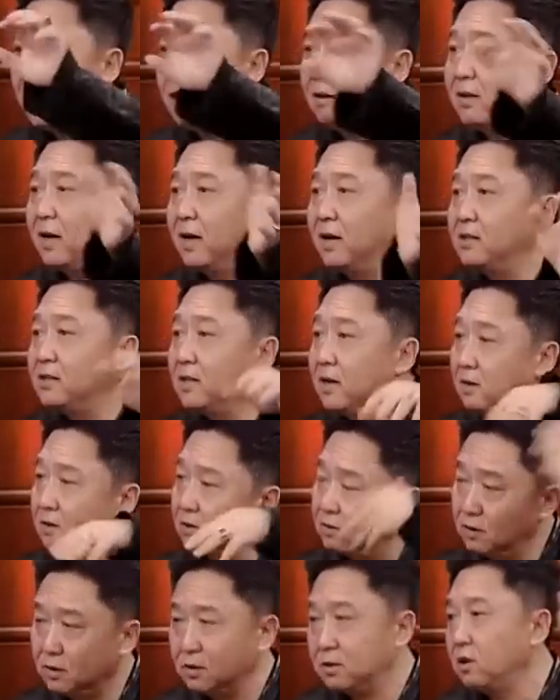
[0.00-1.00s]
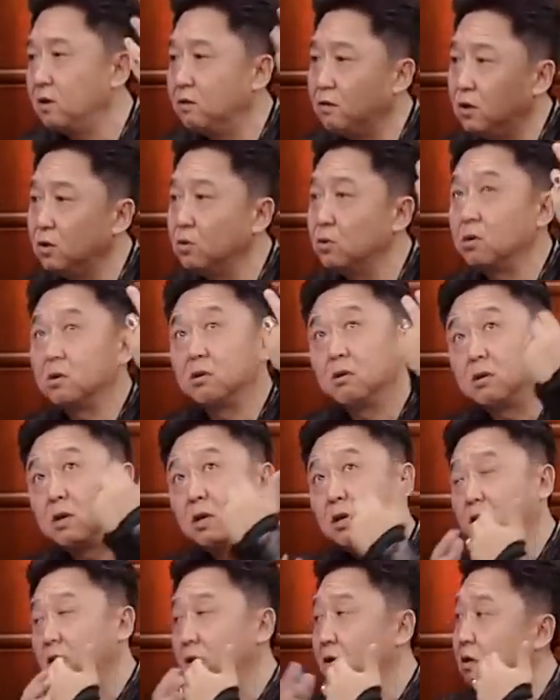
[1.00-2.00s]
台上戴一戒指，你稍微一动手动
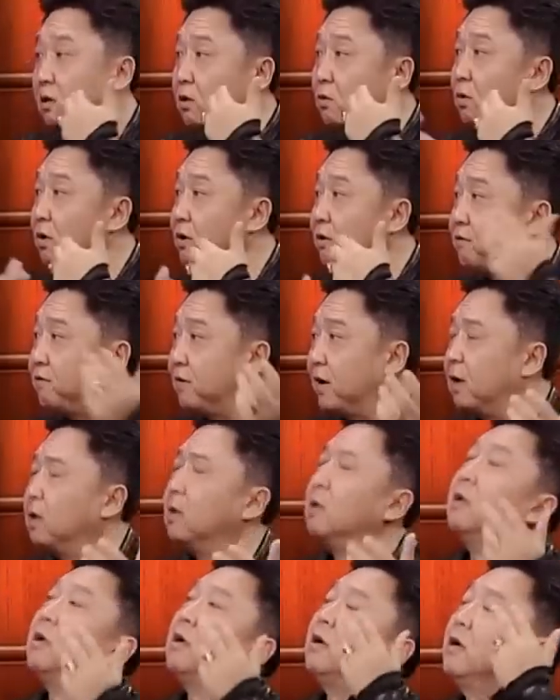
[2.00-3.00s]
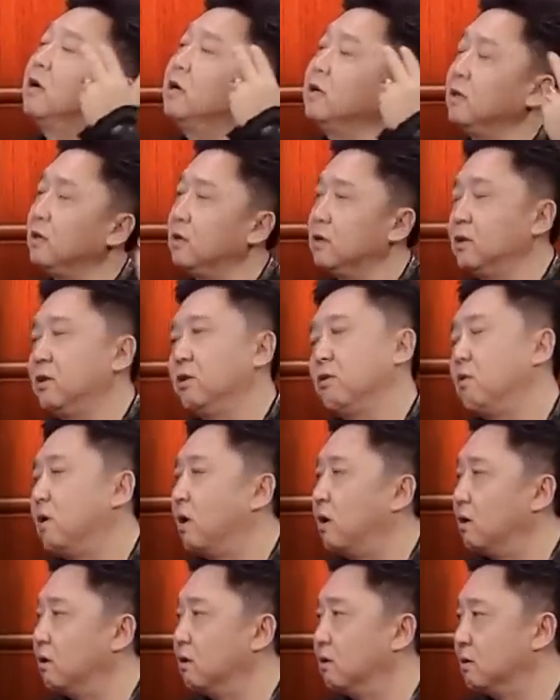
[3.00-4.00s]
脚，灯光一反，哎，一
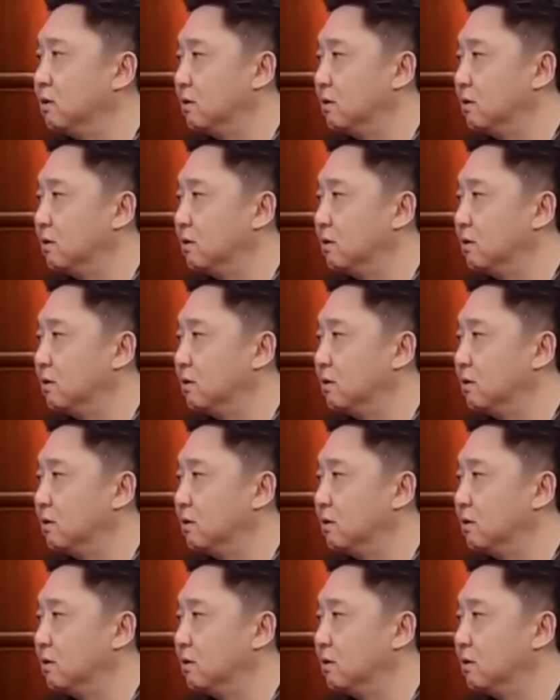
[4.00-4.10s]
晃。